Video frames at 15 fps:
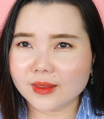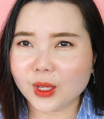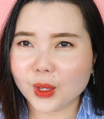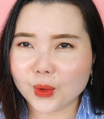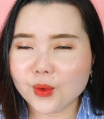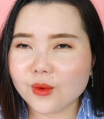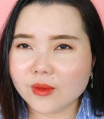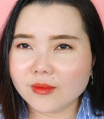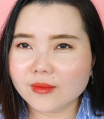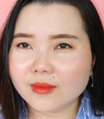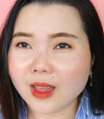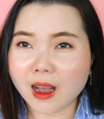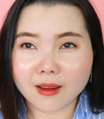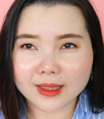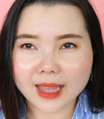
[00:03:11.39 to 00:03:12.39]
kiểu
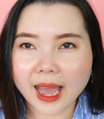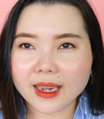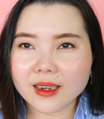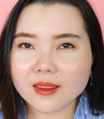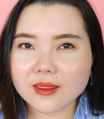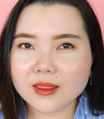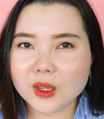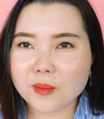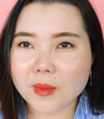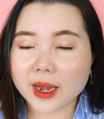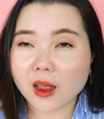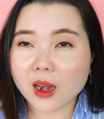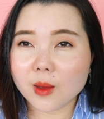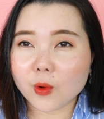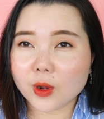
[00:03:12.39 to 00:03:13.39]
thần thánh nhưng mà
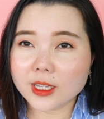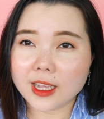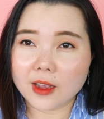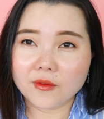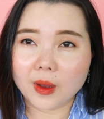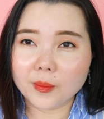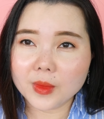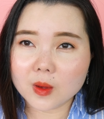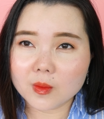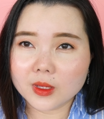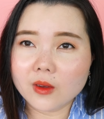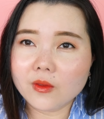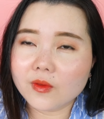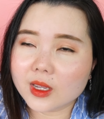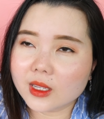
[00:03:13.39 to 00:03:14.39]
nó là một cái sản phẩm chăm
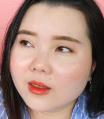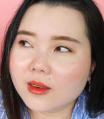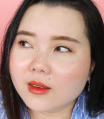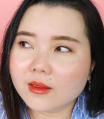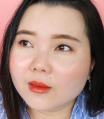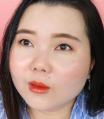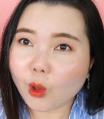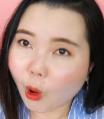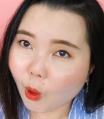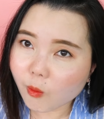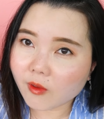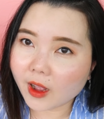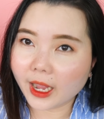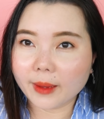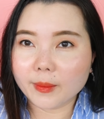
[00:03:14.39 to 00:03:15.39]
sóc vệ sinh tốt
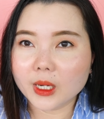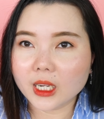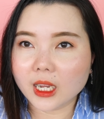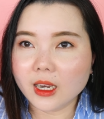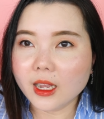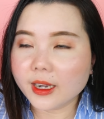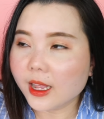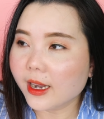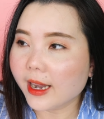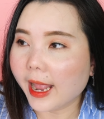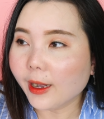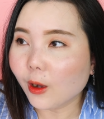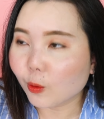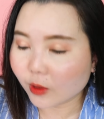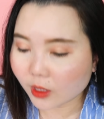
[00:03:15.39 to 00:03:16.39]
và mình nghĩ là nên
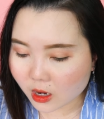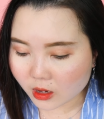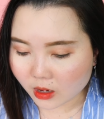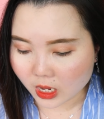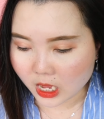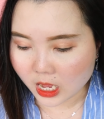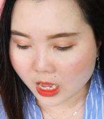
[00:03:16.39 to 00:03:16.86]
đáng đầu tư